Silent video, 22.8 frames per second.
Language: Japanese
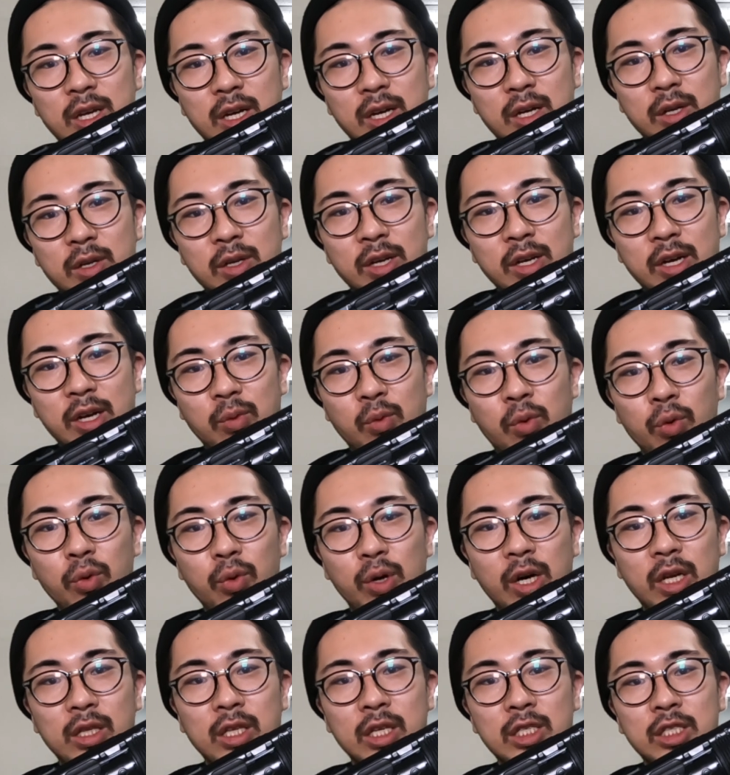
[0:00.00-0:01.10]
たこの
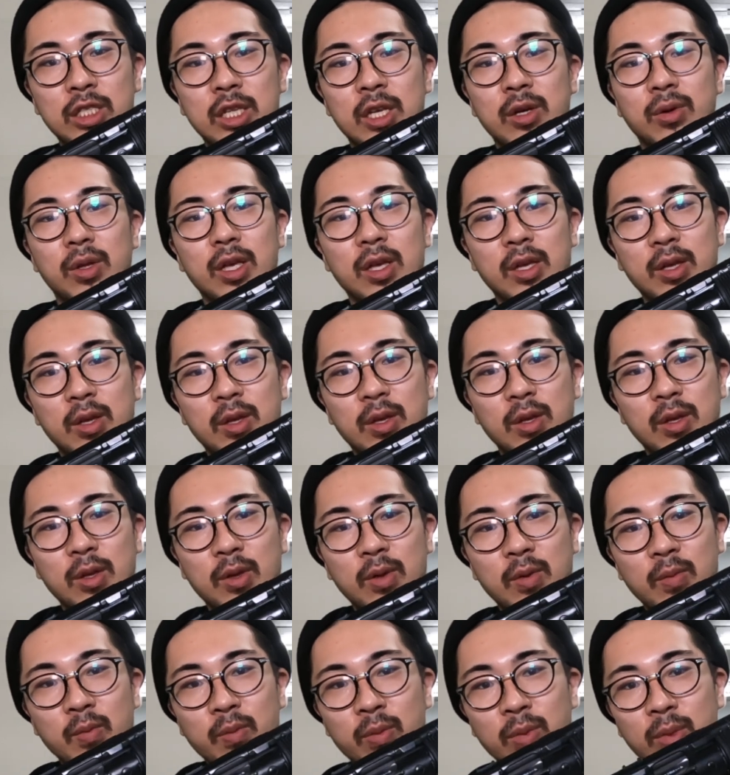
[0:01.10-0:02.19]
形で
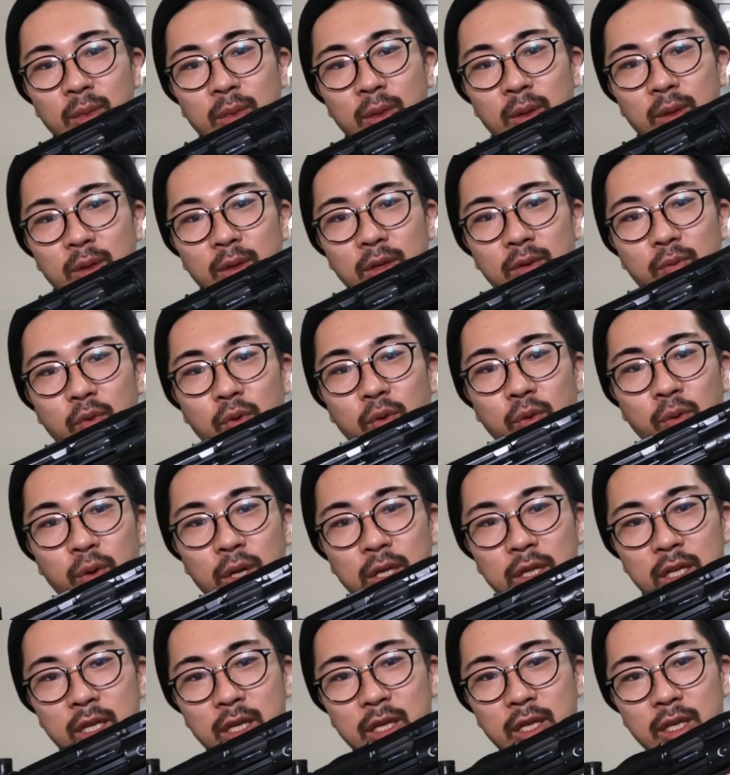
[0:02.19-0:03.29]
もうこ
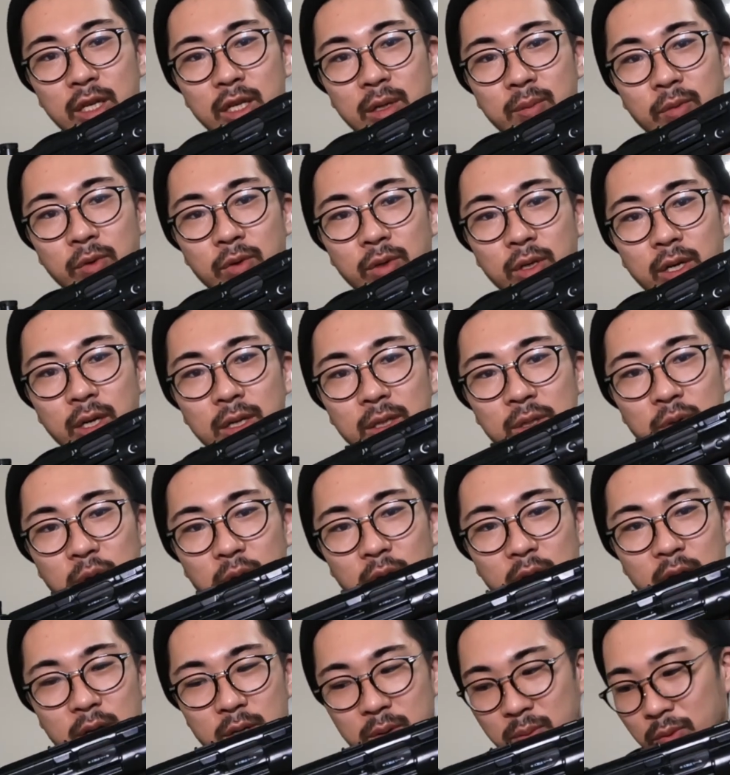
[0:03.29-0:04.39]
れに文句ある人
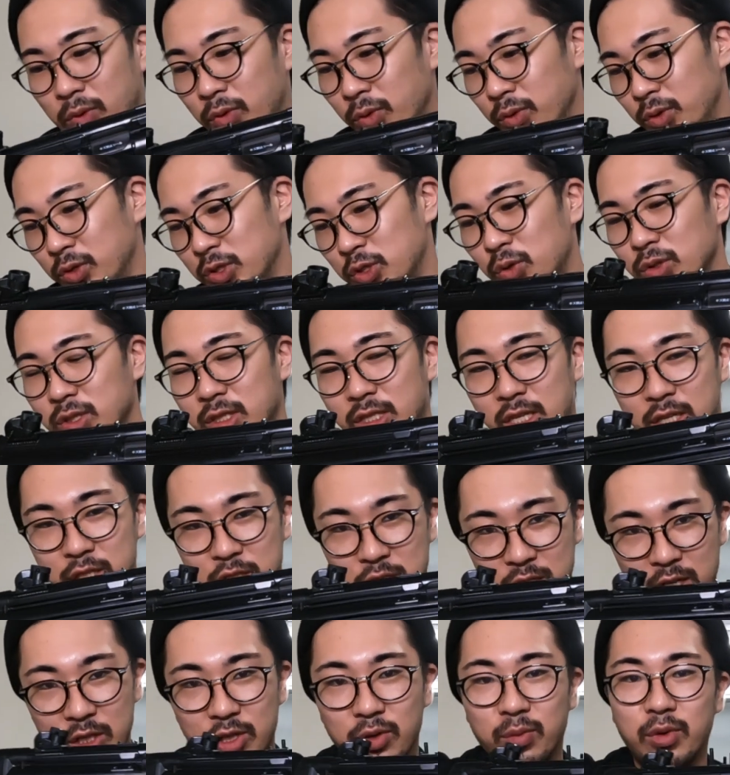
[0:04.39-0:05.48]
はこの世に存在
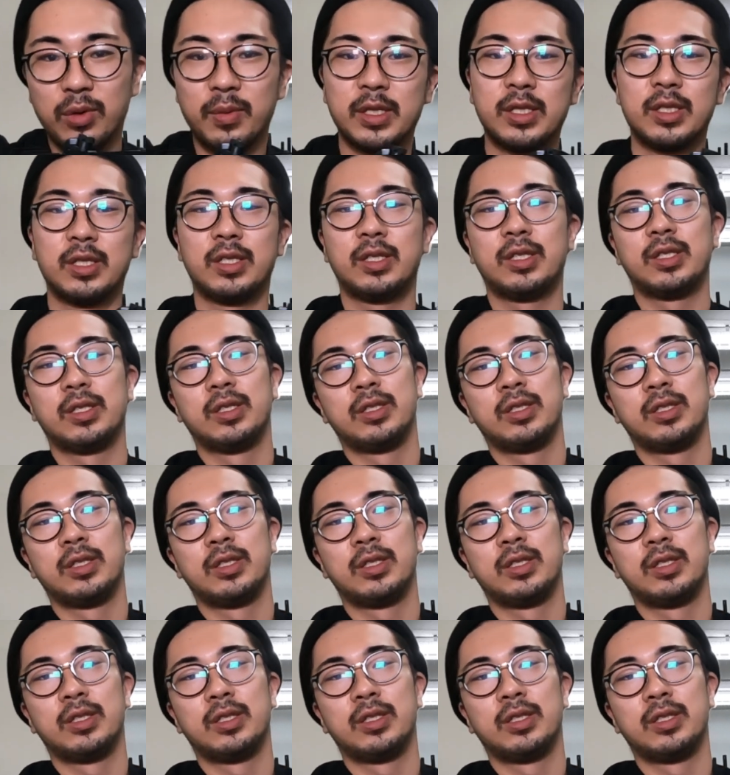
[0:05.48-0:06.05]
しないと思います